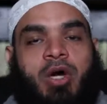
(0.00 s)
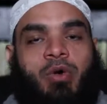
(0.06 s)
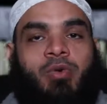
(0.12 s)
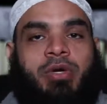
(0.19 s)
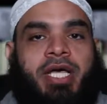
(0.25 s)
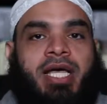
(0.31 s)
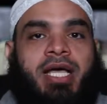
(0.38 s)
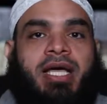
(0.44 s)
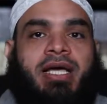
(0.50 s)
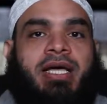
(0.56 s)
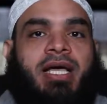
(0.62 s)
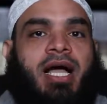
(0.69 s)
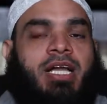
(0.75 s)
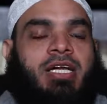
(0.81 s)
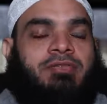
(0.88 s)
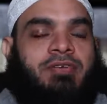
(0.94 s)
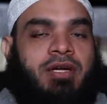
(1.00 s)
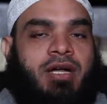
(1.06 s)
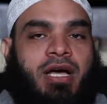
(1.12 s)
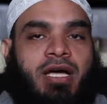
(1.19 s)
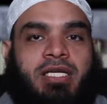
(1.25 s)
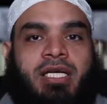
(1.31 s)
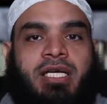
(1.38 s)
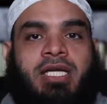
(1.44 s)
وايه يعني
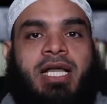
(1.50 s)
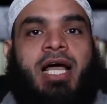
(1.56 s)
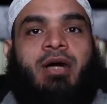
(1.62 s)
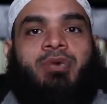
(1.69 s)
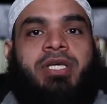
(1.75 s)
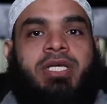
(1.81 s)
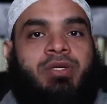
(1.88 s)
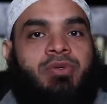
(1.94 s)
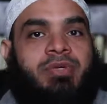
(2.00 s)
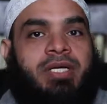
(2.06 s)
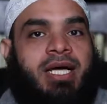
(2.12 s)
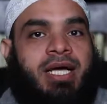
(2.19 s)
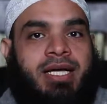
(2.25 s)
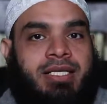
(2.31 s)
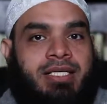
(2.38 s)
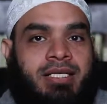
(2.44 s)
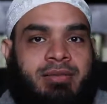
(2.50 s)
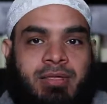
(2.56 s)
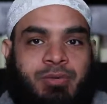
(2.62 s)
فرحانين قوي ويعني